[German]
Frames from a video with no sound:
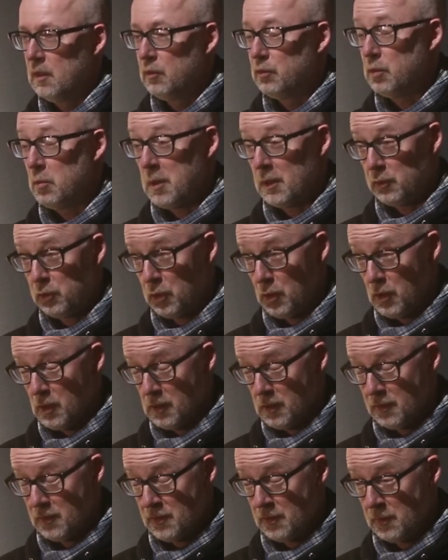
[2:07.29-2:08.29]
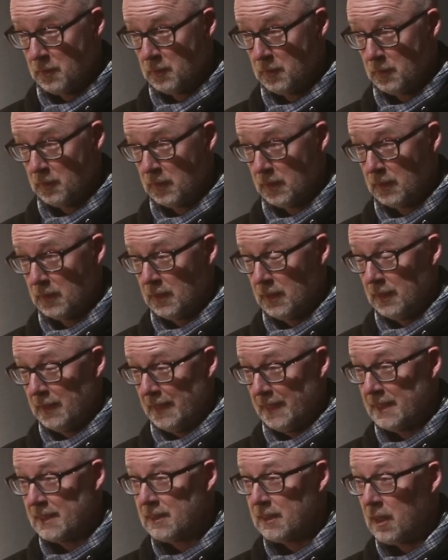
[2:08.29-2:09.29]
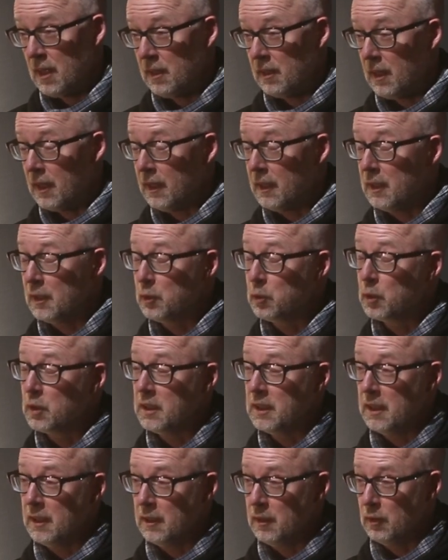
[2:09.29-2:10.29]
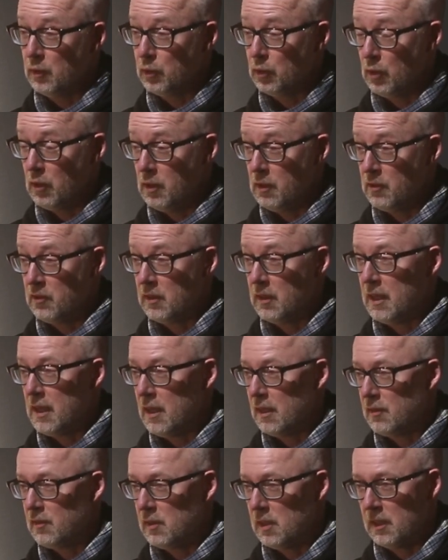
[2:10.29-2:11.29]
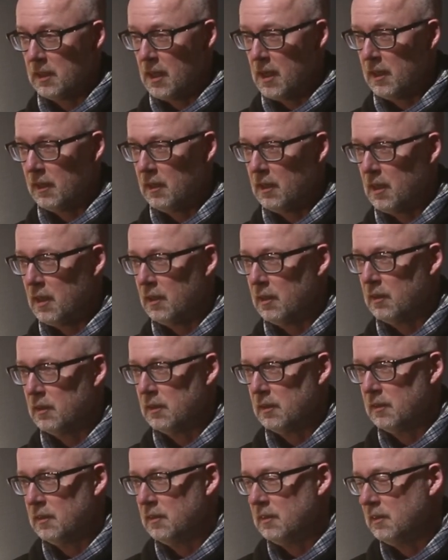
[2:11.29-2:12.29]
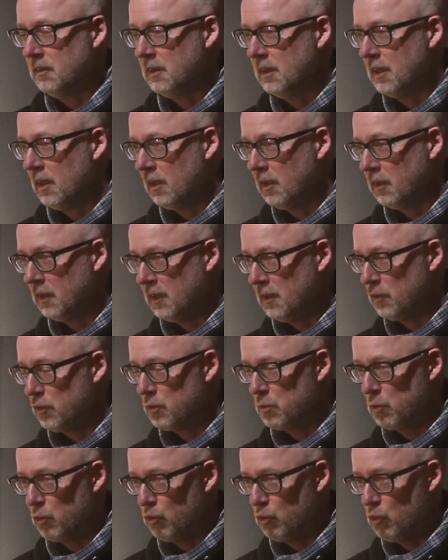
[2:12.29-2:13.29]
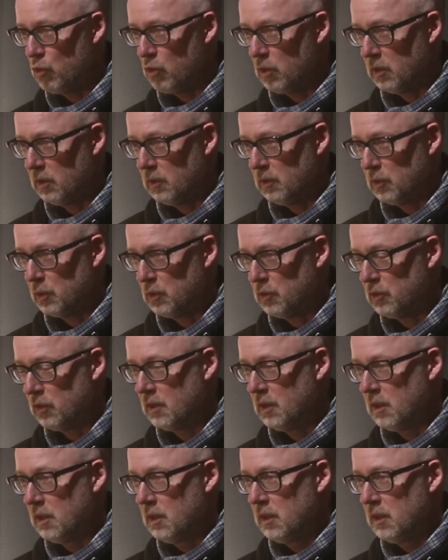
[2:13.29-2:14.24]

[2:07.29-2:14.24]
Für Bad Tölz? Ich kann eigentlich nur jeden Tölzer herzlich einladen, die Galerie zu besuchen und